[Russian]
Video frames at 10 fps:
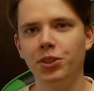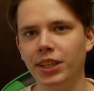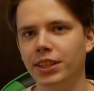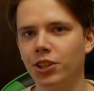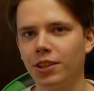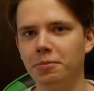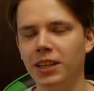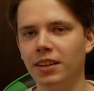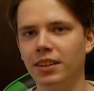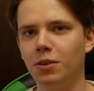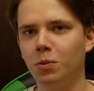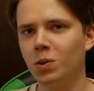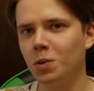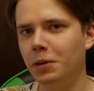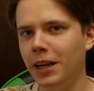Получается, что мы когда
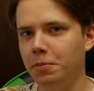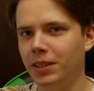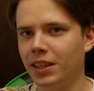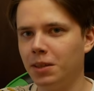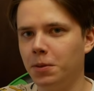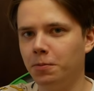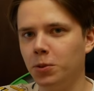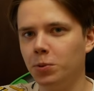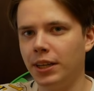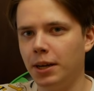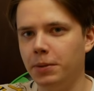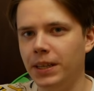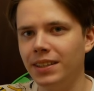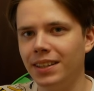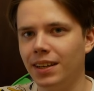углубляемся как бы внутрь
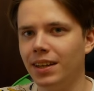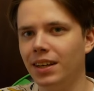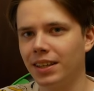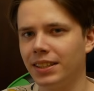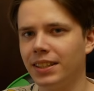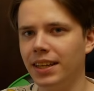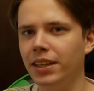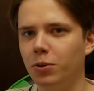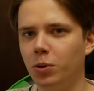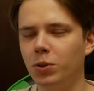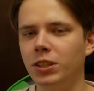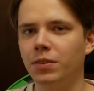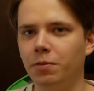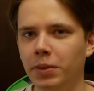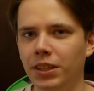объекта, расстояние
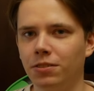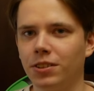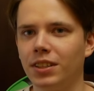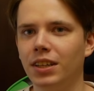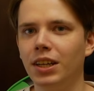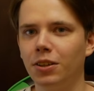уходит в минус.